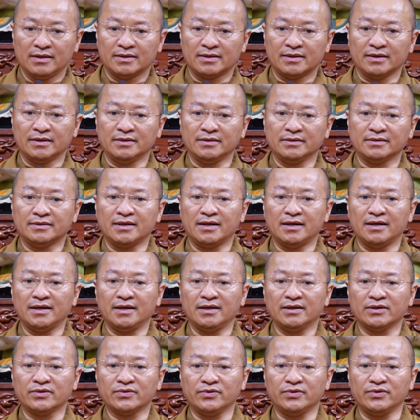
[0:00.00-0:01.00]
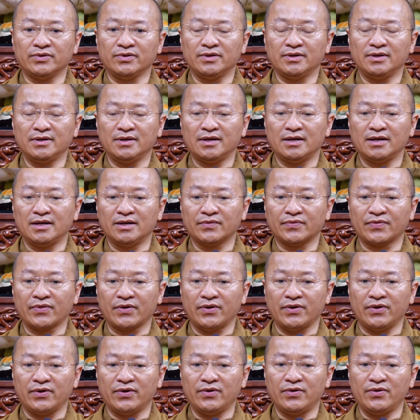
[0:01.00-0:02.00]
từ thời của à,
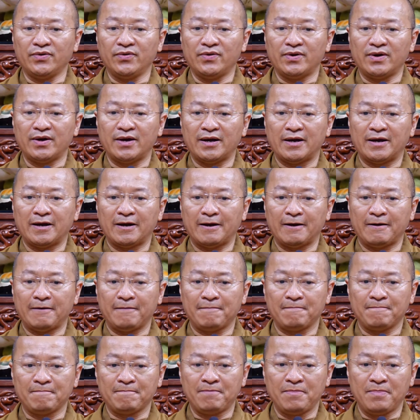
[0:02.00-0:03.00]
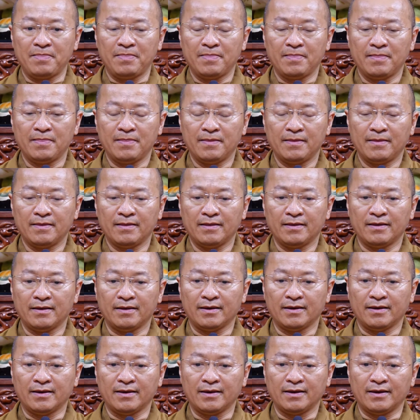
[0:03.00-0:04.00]
tổ à,
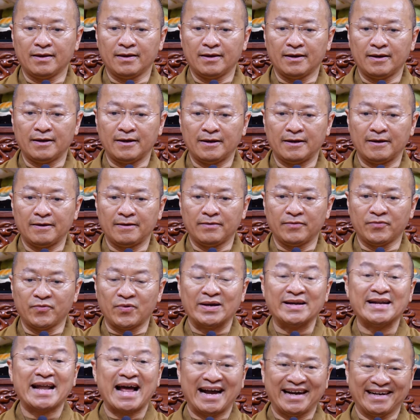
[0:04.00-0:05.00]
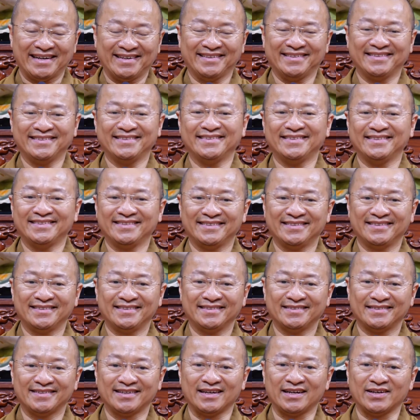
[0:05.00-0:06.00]
à, huệ năng
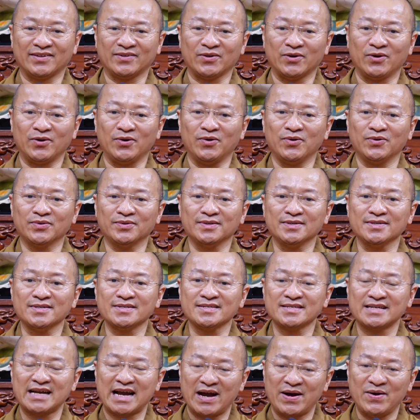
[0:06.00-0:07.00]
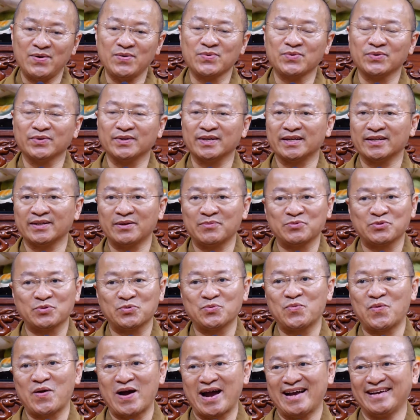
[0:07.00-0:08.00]
tức là tổ thứ sáu của thiền tông
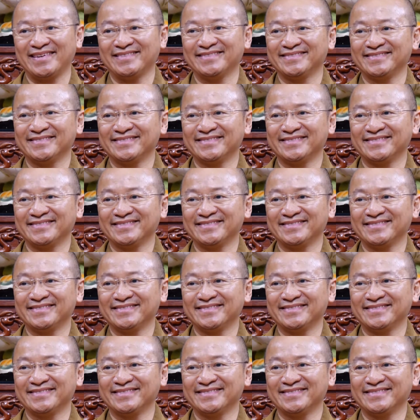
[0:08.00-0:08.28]
trung hoa